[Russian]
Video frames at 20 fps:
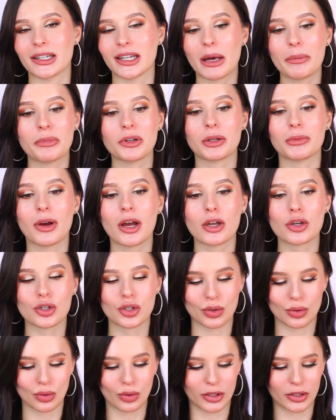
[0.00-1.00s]
Я понимаю,
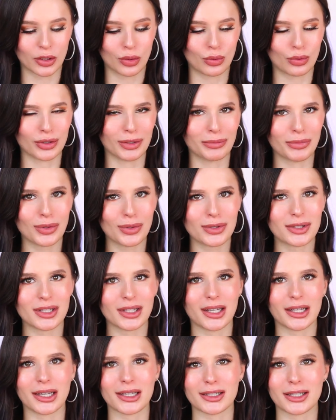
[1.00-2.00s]
что это худо
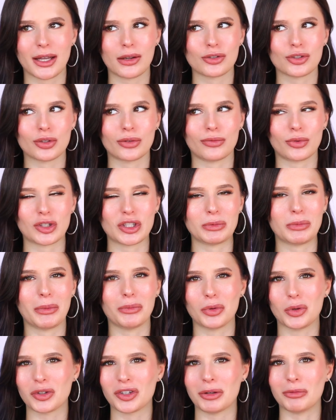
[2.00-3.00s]
бьюти, и я знаю, что вроде бы
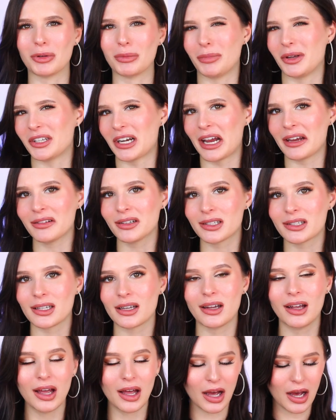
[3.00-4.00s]
многим он
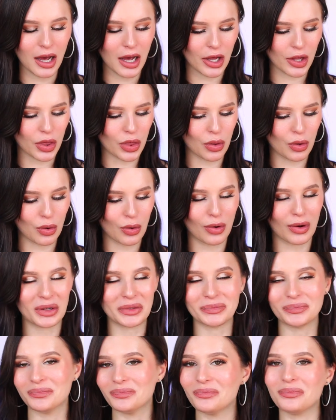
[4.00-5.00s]
понравился,
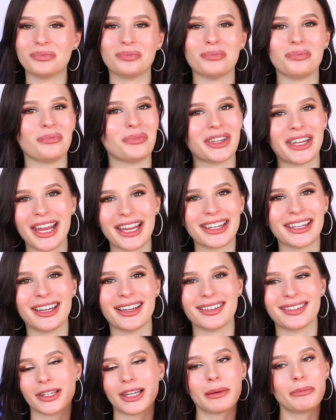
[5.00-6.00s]
но мне
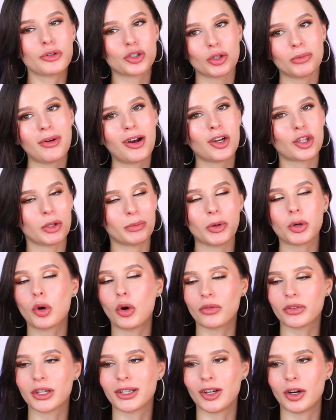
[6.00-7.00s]
нет. Я без ума от
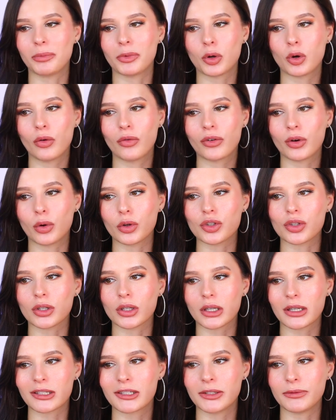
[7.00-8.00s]
упаковки, да, упаковка очень
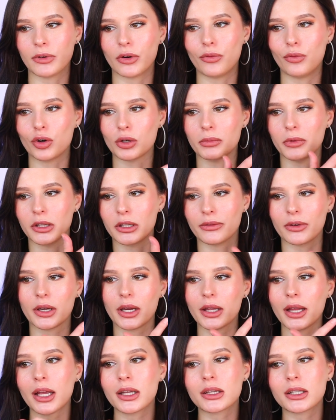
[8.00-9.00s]
красивая, форма этого
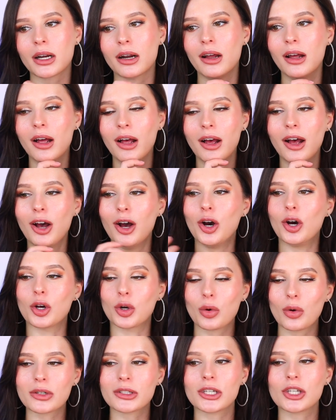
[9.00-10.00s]
хайлайтера,
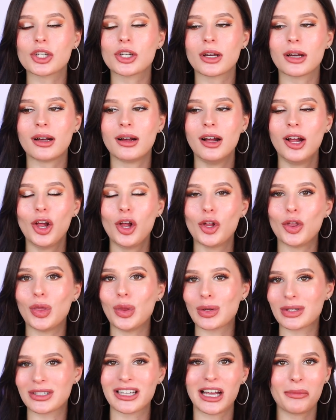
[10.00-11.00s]
розочка,
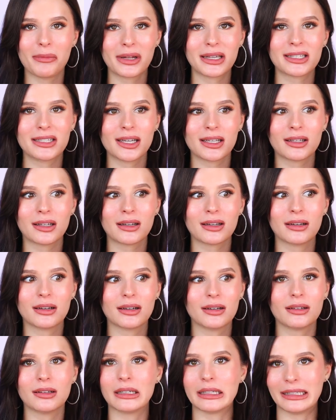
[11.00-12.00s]
но сам
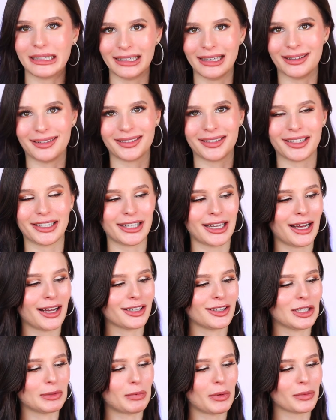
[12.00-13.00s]
оттенок нет, я
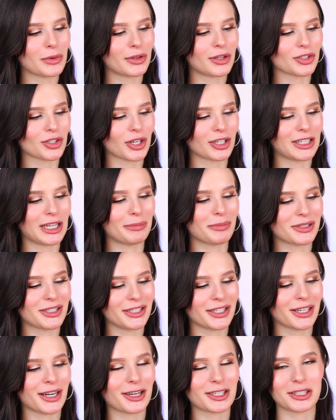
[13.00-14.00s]
не помню даже, когда я
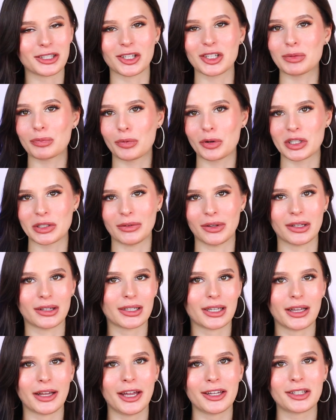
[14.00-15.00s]
последний раз использовала этот
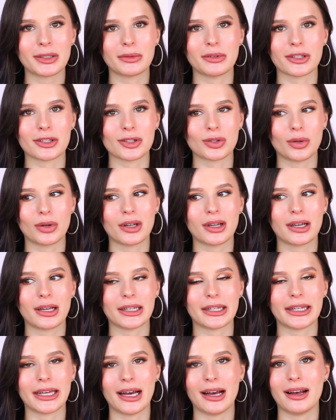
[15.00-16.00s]
хайлайтер, настолько
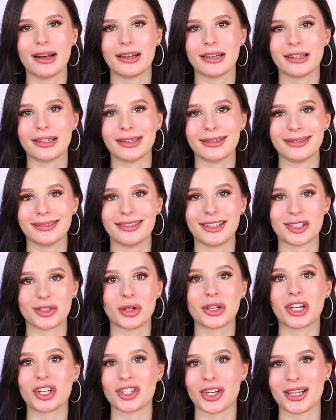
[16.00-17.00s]
я
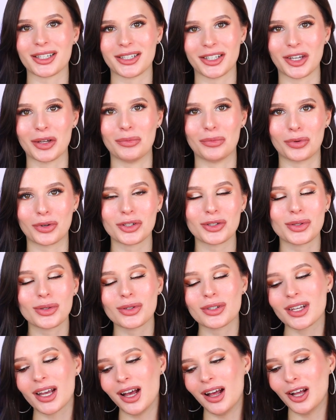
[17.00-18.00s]
настолько часто я им
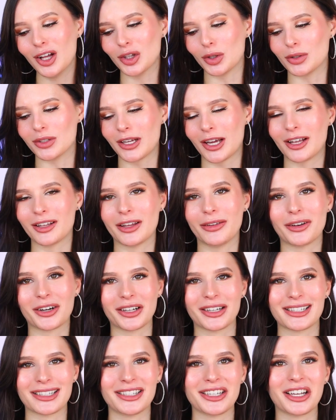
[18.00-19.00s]
пользуюсь. То есть я,
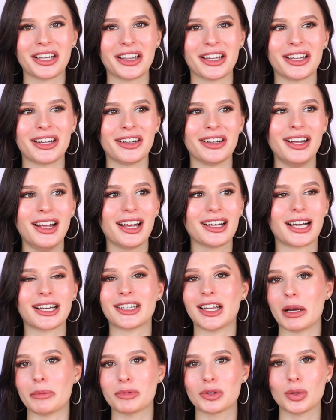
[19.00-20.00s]
наверное, сделала
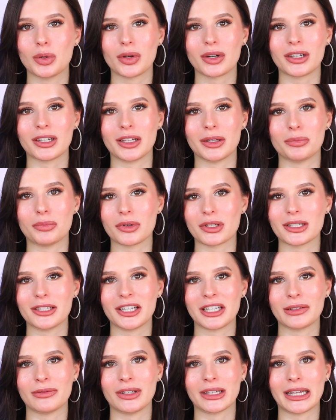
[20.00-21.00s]
когда обзор, и после
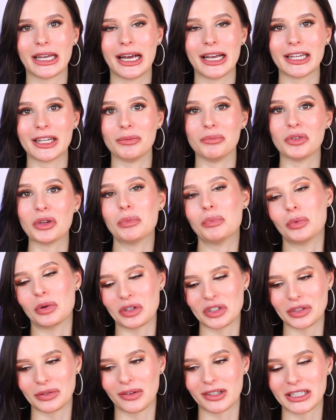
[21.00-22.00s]
этого я им не
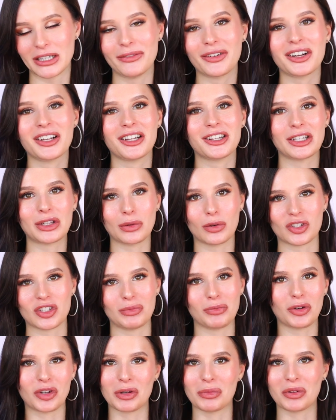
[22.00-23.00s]
пользовалась. Наверное, это тоже
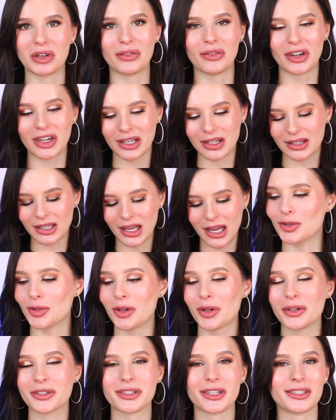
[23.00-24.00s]
о многом говорит.
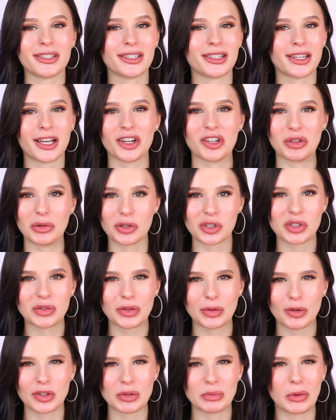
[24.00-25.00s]
Стоил он, кстати, не так
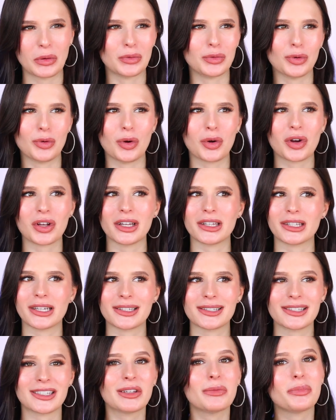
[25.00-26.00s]
дешево, тоже, по-моему, около
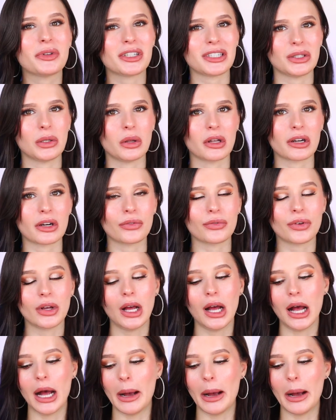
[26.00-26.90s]
35 долларов.